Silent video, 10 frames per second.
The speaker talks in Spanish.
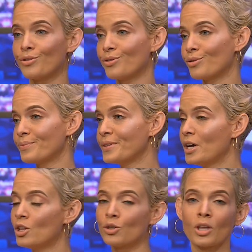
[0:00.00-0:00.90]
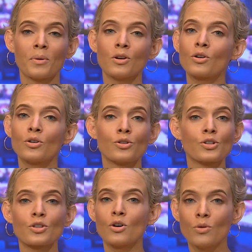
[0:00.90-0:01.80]
no, no. Todavía no
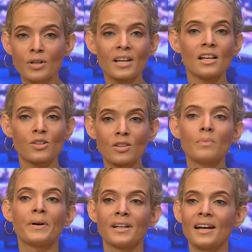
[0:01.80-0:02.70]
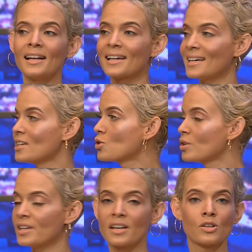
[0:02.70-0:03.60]
conozco una relación de pareja a la que eso
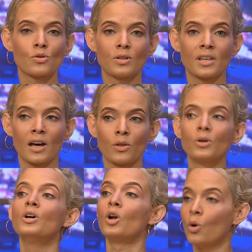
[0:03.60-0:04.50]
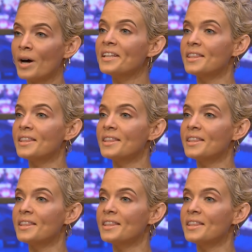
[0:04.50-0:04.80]
le haya resultado. Lo han